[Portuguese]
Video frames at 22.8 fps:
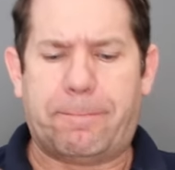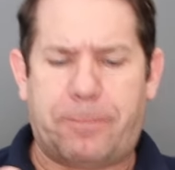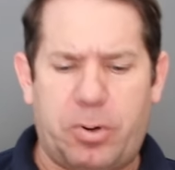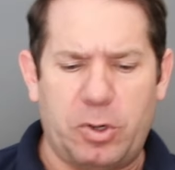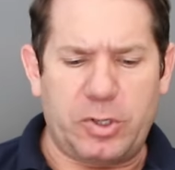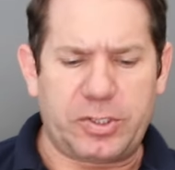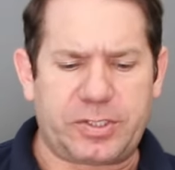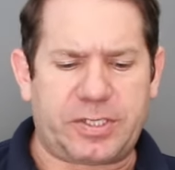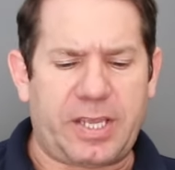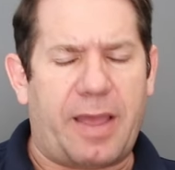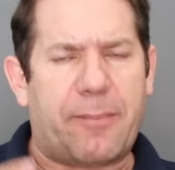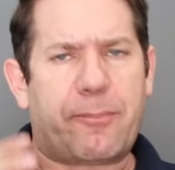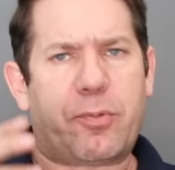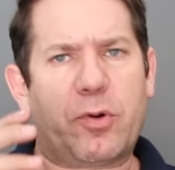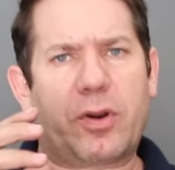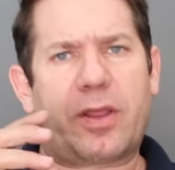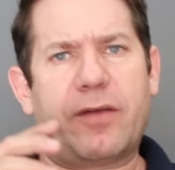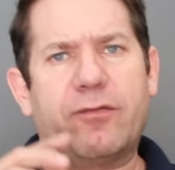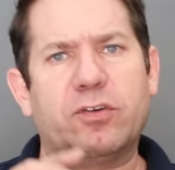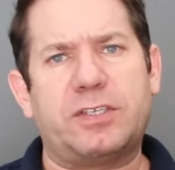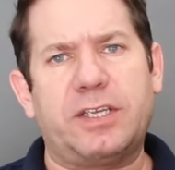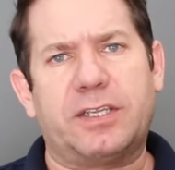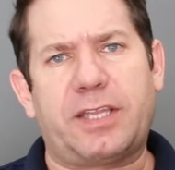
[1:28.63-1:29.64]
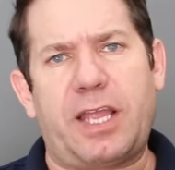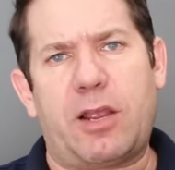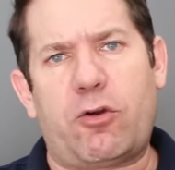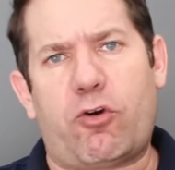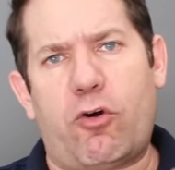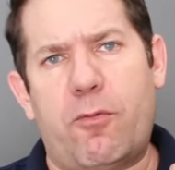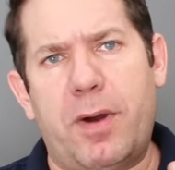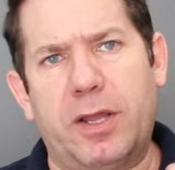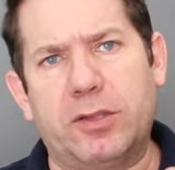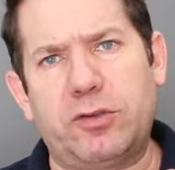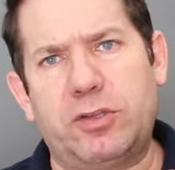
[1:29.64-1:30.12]
Pois é, porque você tem
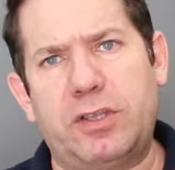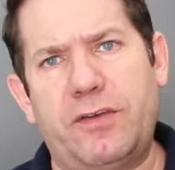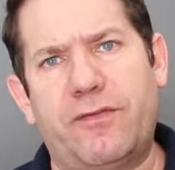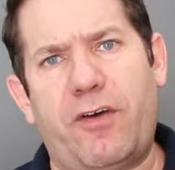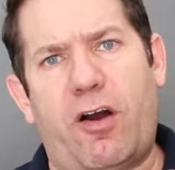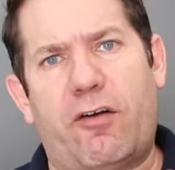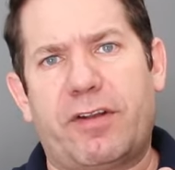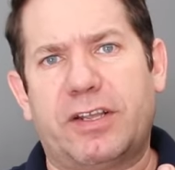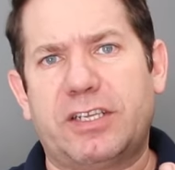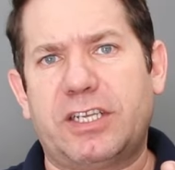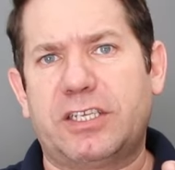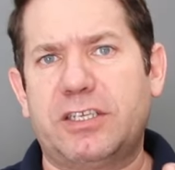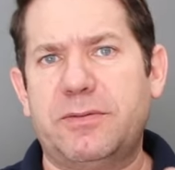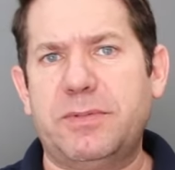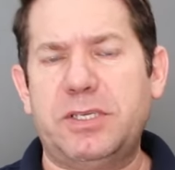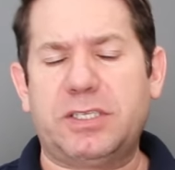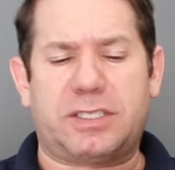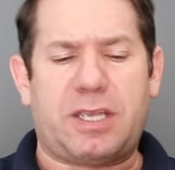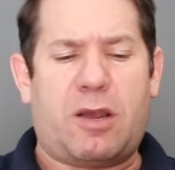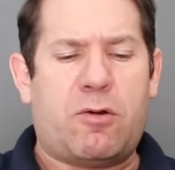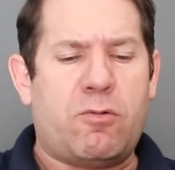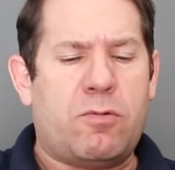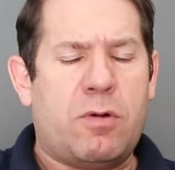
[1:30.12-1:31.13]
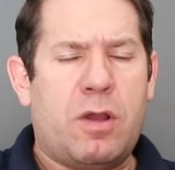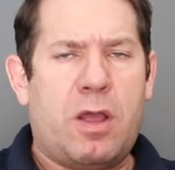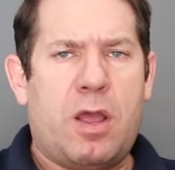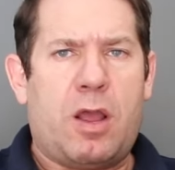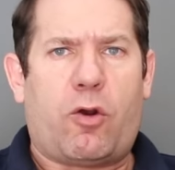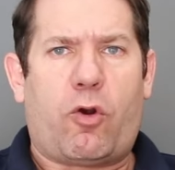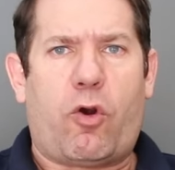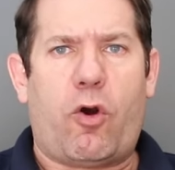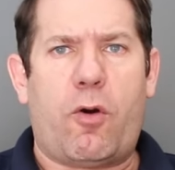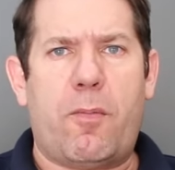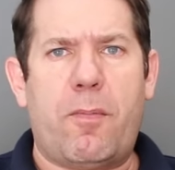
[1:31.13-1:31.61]
comando de válvula de admissão,
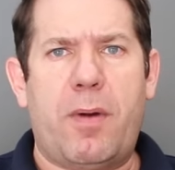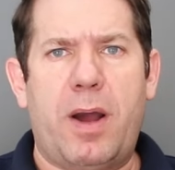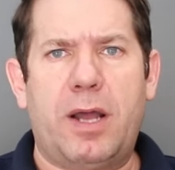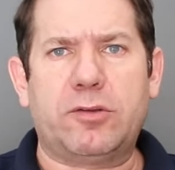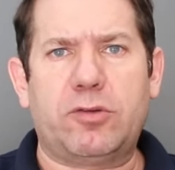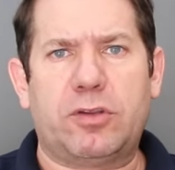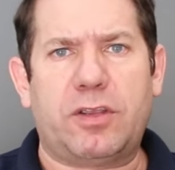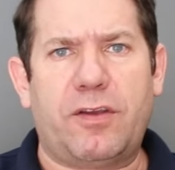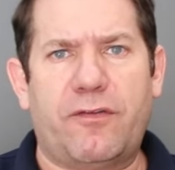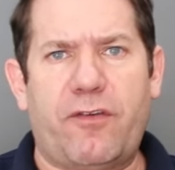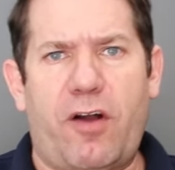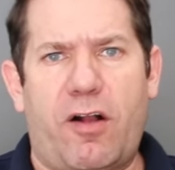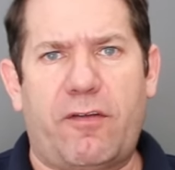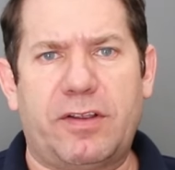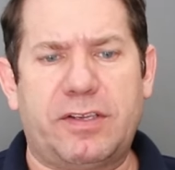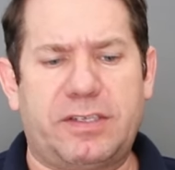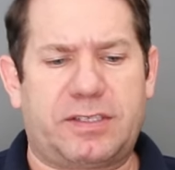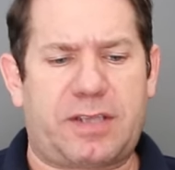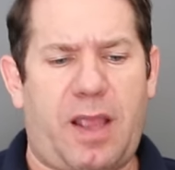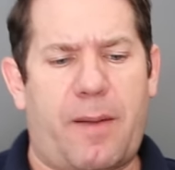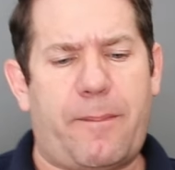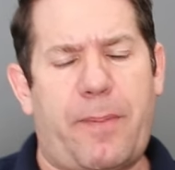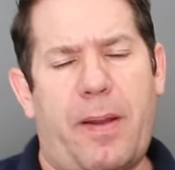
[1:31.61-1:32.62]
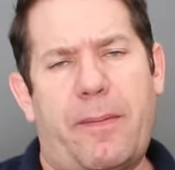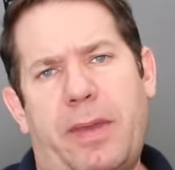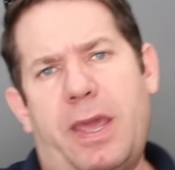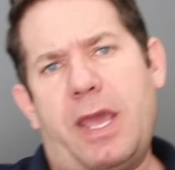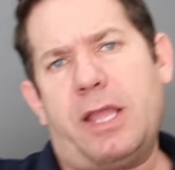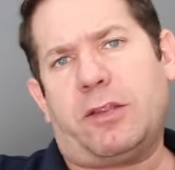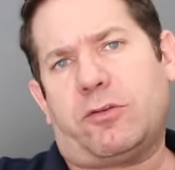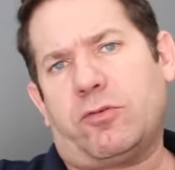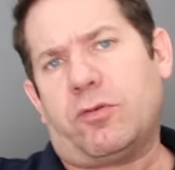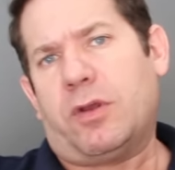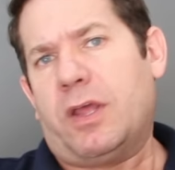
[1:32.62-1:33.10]
comando de válvula de
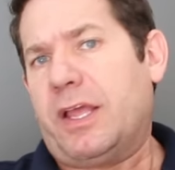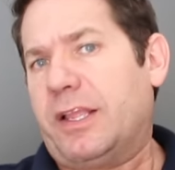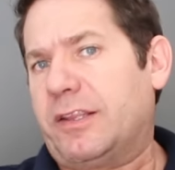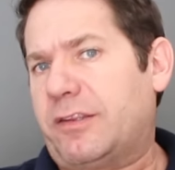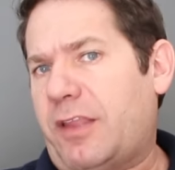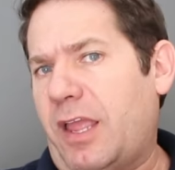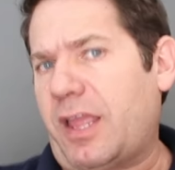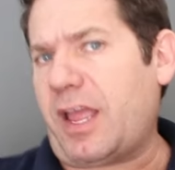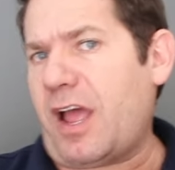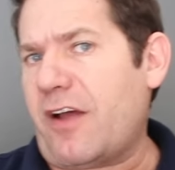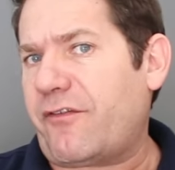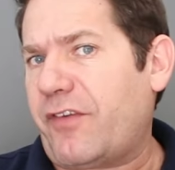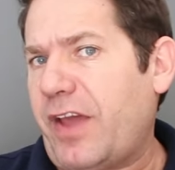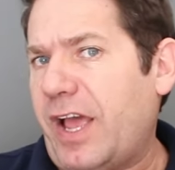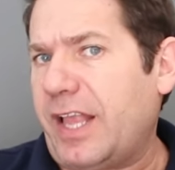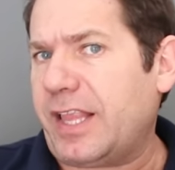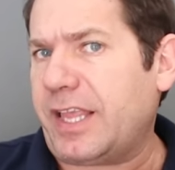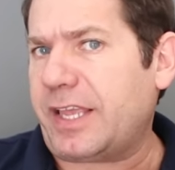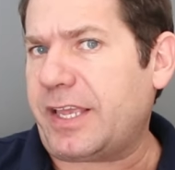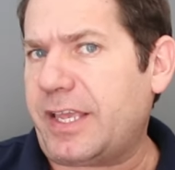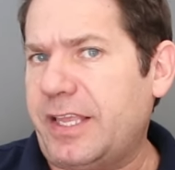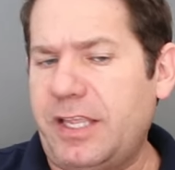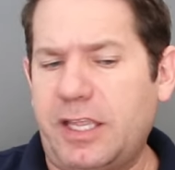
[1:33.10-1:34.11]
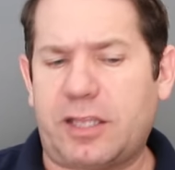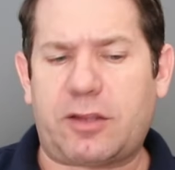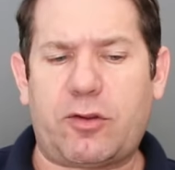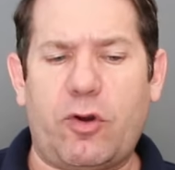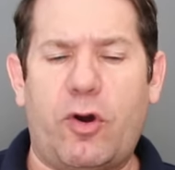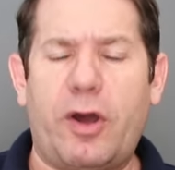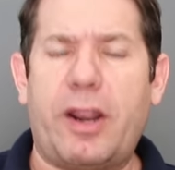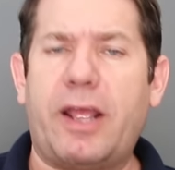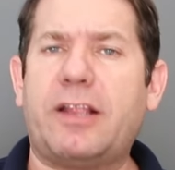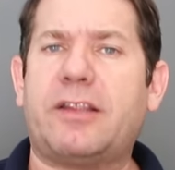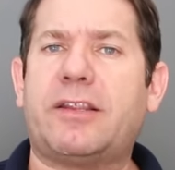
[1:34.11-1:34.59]
escapamento, é. tem a vela
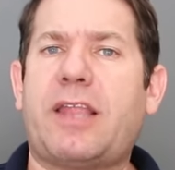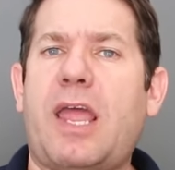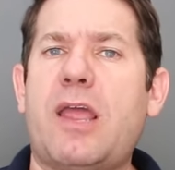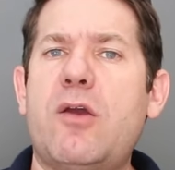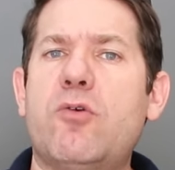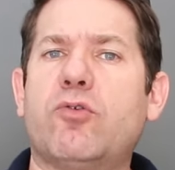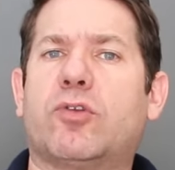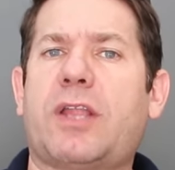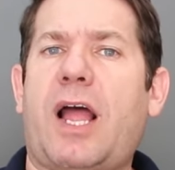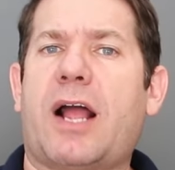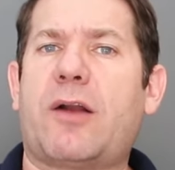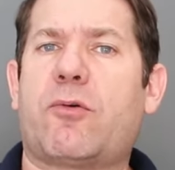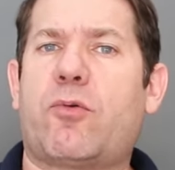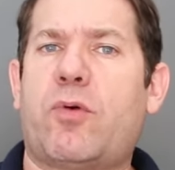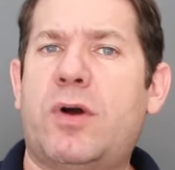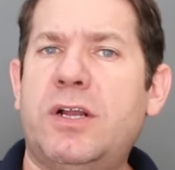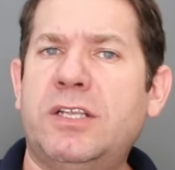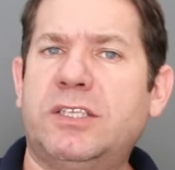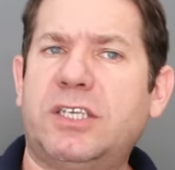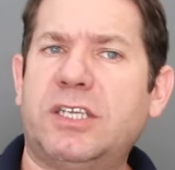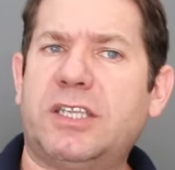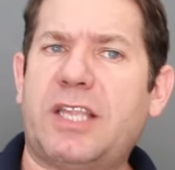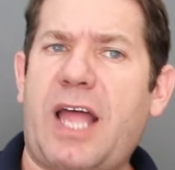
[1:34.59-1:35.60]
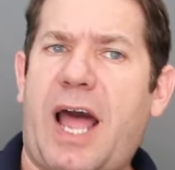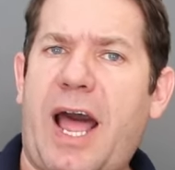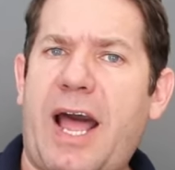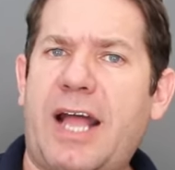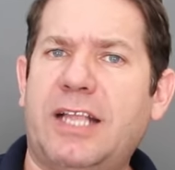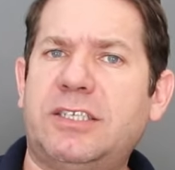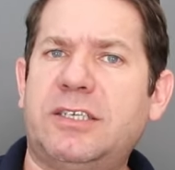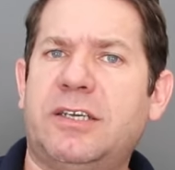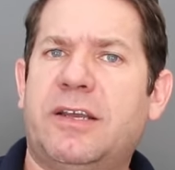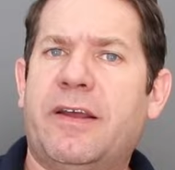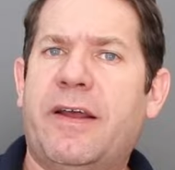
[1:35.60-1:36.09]
ignitora e tem a
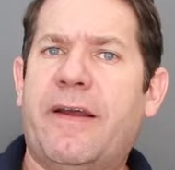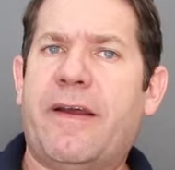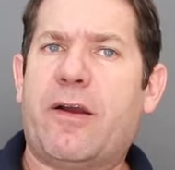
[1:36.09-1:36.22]
quantidade